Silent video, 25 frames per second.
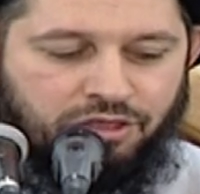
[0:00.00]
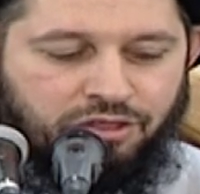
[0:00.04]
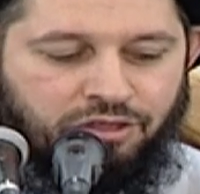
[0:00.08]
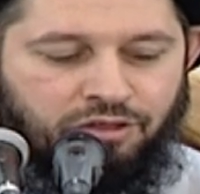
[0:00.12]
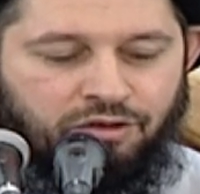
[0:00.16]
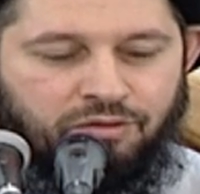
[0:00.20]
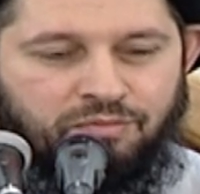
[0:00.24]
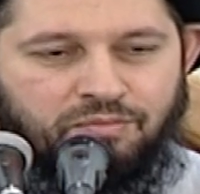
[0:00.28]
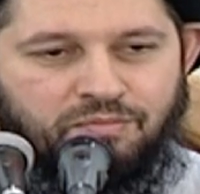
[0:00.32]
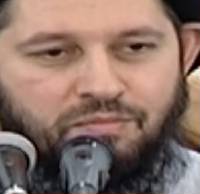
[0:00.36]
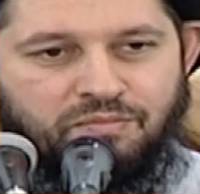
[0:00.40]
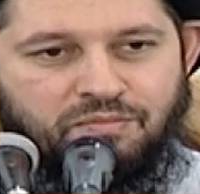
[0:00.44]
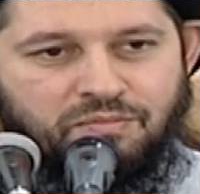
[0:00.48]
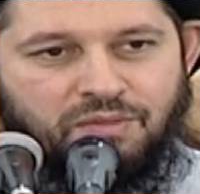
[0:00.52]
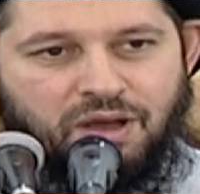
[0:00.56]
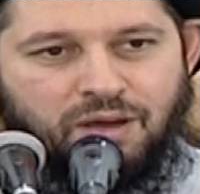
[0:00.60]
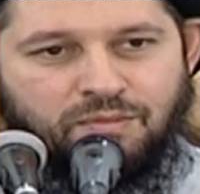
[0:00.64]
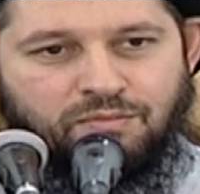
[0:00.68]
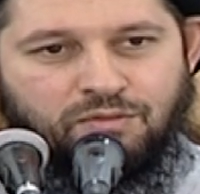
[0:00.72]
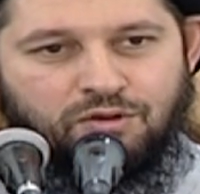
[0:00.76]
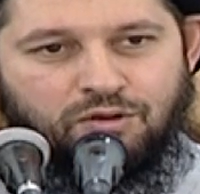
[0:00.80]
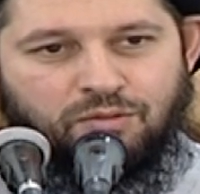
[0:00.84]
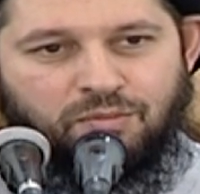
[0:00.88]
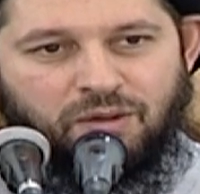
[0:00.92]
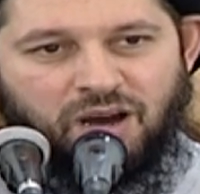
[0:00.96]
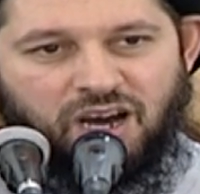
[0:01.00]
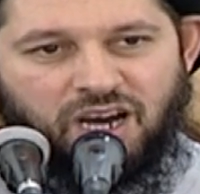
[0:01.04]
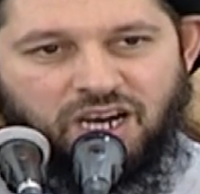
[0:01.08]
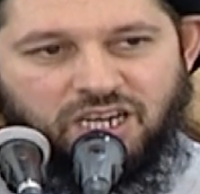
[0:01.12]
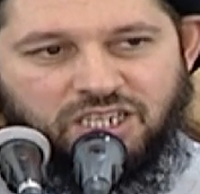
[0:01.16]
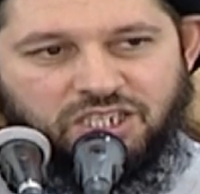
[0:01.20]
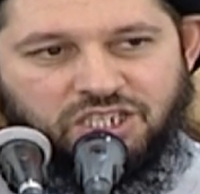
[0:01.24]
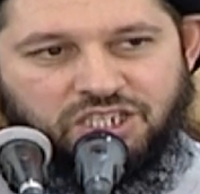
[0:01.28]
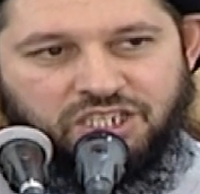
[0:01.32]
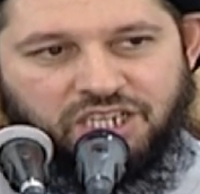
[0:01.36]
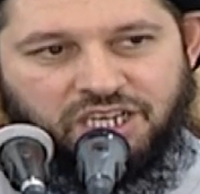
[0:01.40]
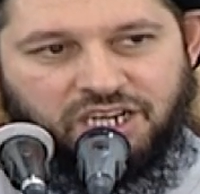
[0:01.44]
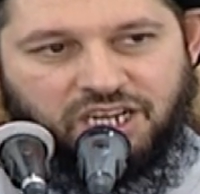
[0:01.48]
ثم
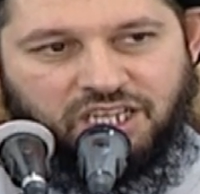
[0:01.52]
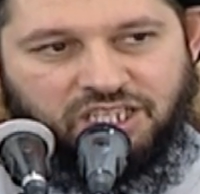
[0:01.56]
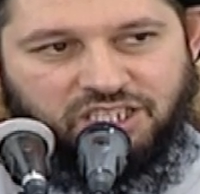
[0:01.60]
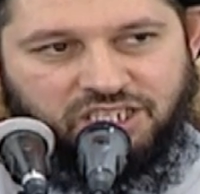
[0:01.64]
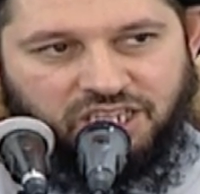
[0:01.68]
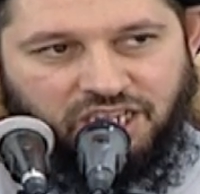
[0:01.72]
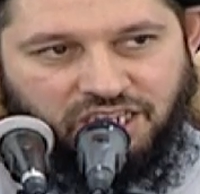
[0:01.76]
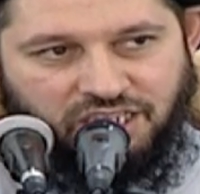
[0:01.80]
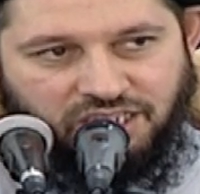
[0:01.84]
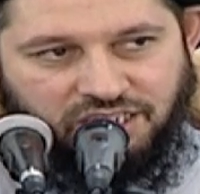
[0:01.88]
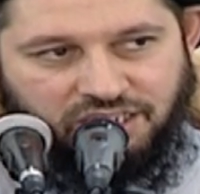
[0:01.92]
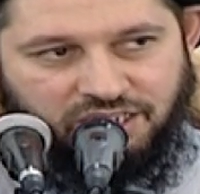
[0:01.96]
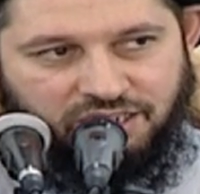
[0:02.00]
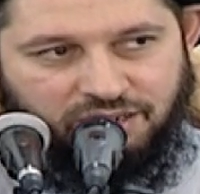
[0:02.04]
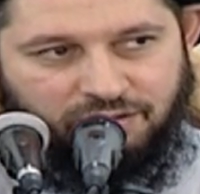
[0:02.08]
مباشره